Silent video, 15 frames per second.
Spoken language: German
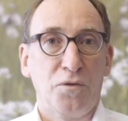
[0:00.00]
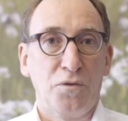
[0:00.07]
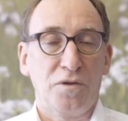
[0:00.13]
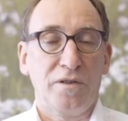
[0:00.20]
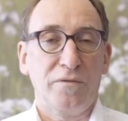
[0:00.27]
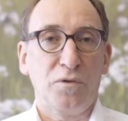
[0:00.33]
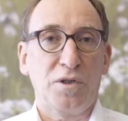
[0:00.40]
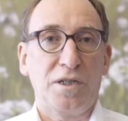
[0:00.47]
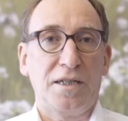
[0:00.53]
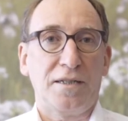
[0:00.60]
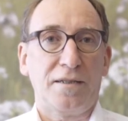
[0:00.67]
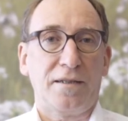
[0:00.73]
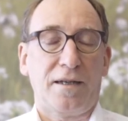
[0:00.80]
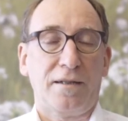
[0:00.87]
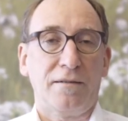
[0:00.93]
Flüchten würde
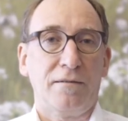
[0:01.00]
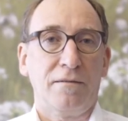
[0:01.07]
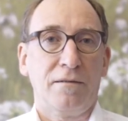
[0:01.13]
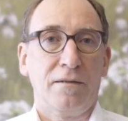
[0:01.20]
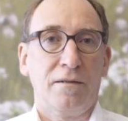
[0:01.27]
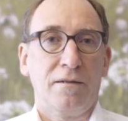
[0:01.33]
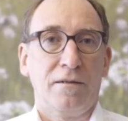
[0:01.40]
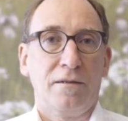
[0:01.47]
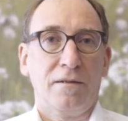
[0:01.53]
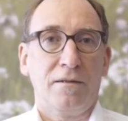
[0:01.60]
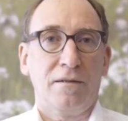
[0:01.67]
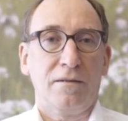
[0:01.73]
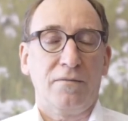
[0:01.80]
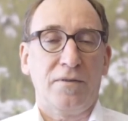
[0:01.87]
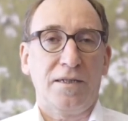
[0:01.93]
ich dann,
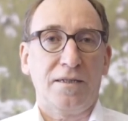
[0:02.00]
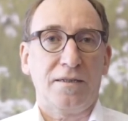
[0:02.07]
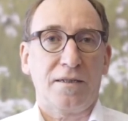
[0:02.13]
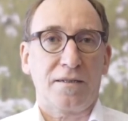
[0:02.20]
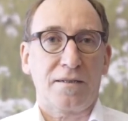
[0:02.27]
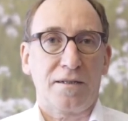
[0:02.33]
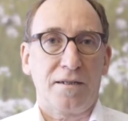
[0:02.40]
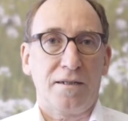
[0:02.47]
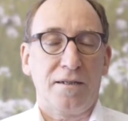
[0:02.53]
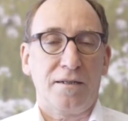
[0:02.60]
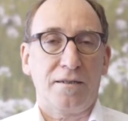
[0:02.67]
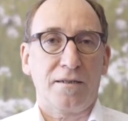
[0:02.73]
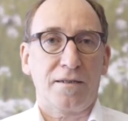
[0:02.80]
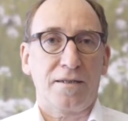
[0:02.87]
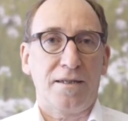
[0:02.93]
wenn ich
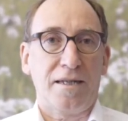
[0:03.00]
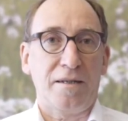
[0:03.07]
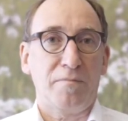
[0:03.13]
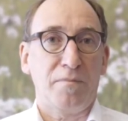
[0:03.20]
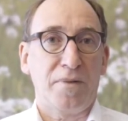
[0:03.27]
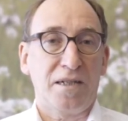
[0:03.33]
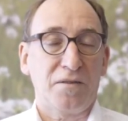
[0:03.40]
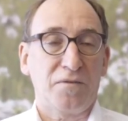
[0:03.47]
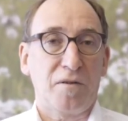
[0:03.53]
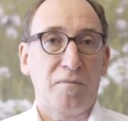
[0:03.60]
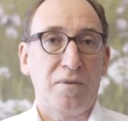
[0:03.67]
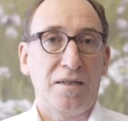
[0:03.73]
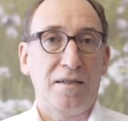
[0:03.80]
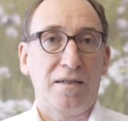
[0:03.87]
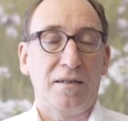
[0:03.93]
tatsächlich das Leben meiner
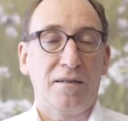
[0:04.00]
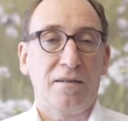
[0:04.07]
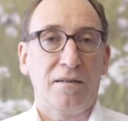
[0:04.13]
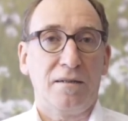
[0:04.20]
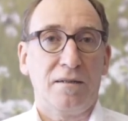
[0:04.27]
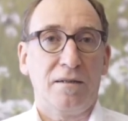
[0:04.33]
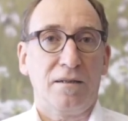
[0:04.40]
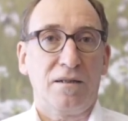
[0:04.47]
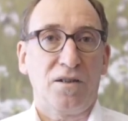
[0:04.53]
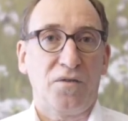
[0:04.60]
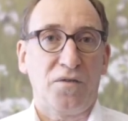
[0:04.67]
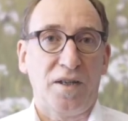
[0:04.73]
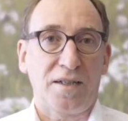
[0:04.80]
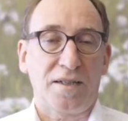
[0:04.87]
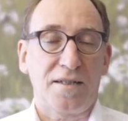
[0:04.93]
Familie
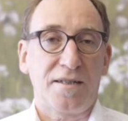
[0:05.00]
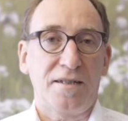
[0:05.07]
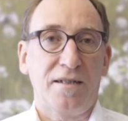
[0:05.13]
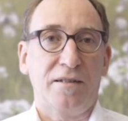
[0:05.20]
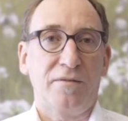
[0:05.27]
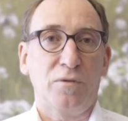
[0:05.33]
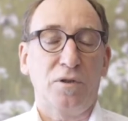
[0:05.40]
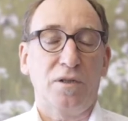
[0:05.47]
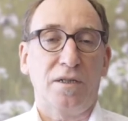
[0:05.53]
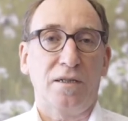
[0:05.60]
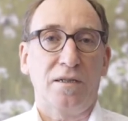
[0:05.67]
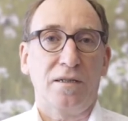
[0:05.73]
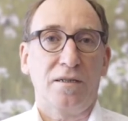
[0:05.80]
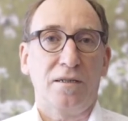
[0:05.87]
gefährdet sehen würde.